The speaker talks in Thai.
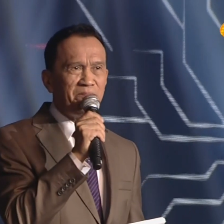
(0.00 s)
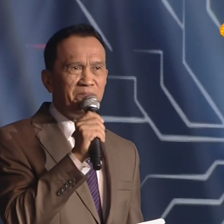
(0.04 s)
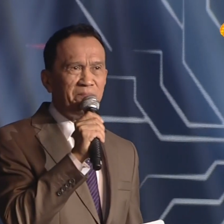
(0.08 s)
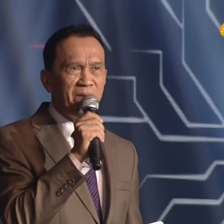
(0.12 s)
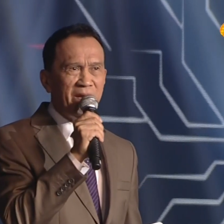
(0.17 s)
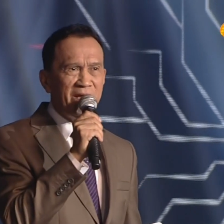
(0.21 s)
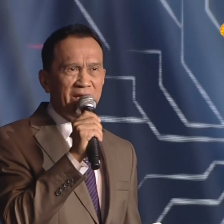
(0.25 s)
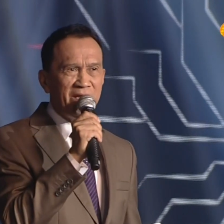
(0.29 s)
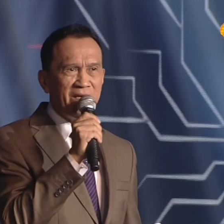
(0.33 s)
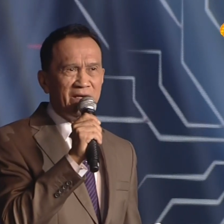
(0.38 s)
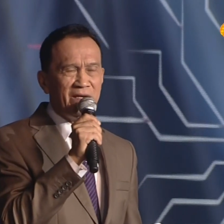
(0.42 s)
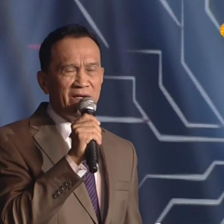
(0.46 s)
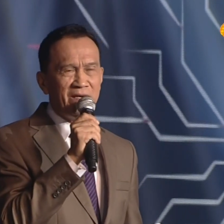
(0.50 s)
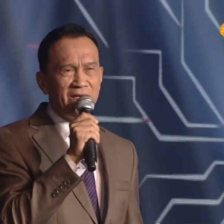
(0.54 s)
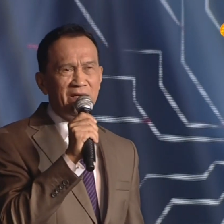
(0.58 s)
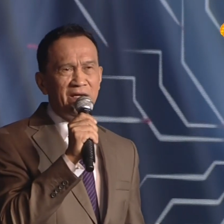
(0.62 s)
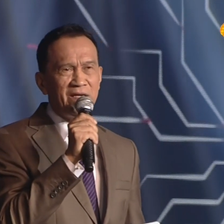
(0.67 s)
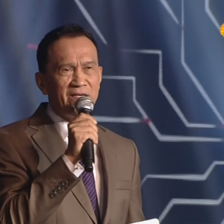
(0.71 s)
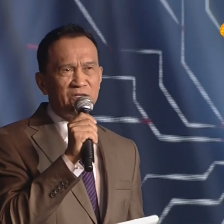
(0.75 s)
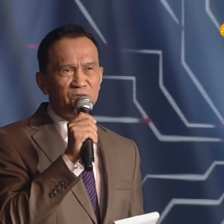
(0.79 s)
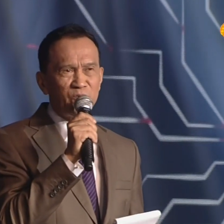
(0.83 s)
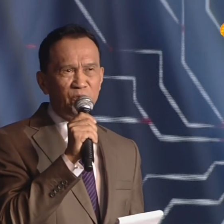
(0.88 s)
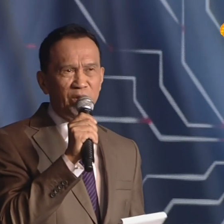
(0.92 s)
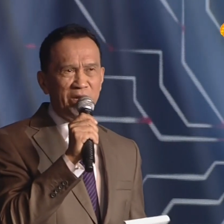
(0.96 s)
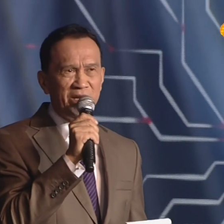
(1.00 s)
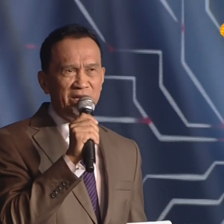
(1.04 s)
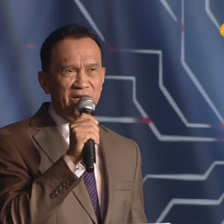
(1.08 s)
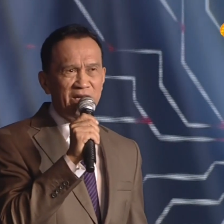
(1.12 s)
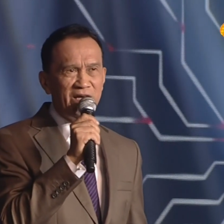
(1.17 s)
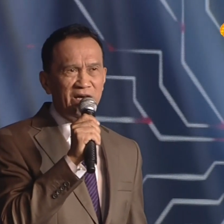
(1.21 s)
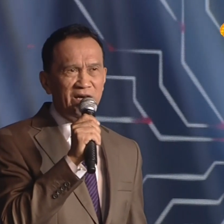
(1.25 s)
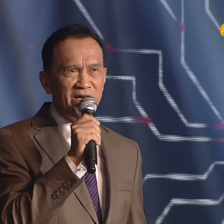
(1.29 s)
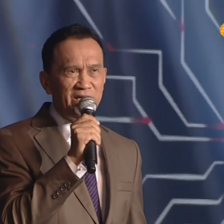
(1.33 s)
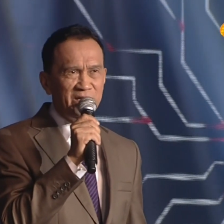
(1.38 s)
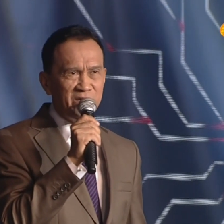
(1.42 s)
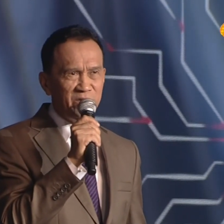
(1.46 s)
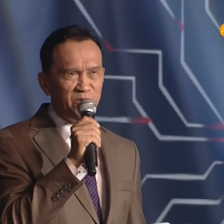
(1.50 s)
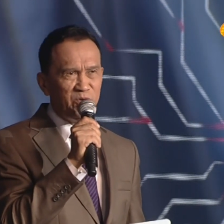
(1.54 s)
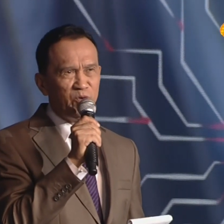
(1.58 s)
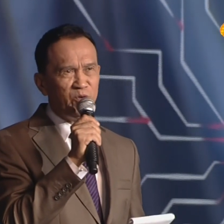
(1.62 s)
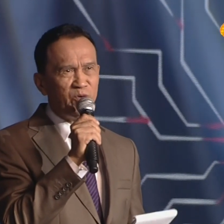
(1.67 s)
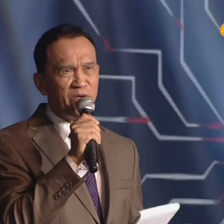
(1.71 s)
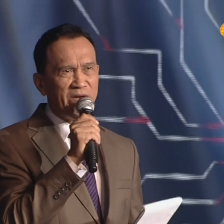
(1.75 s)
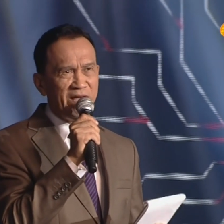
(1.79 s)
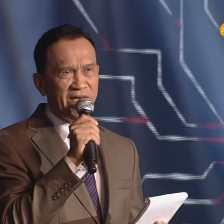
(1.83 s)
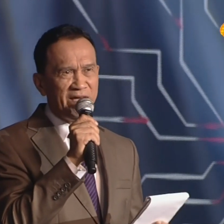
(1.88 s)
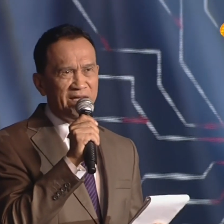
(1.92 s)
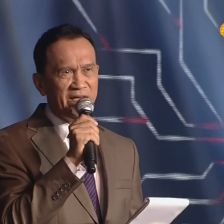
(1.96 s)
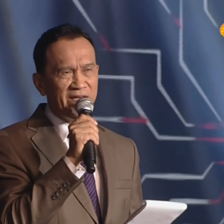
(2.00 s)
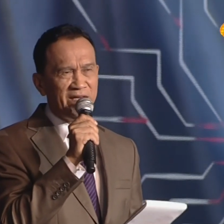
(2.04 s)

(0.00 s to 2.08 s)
เป็นเทรนเนอร์อยู่ใน